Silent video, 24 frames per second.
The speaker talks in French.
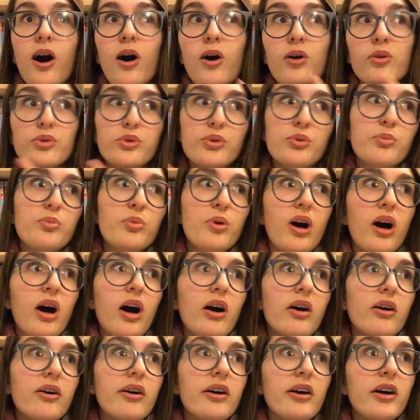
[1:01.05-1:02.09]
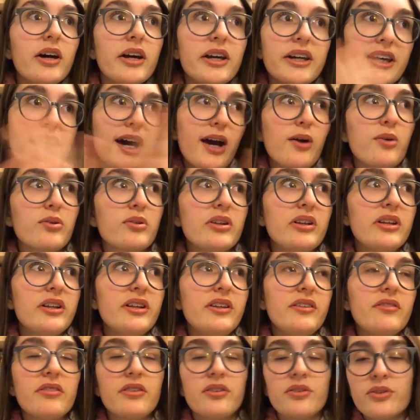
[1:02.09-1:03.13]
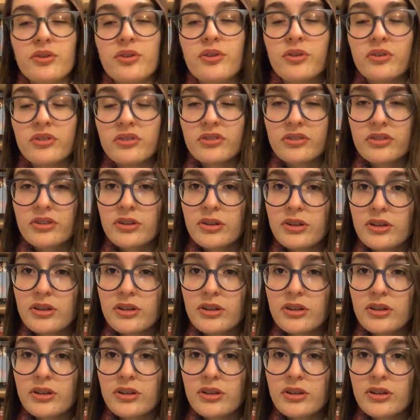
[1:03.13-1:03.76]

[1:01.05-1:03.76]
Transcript: en deux mois 40 livres. Non, non,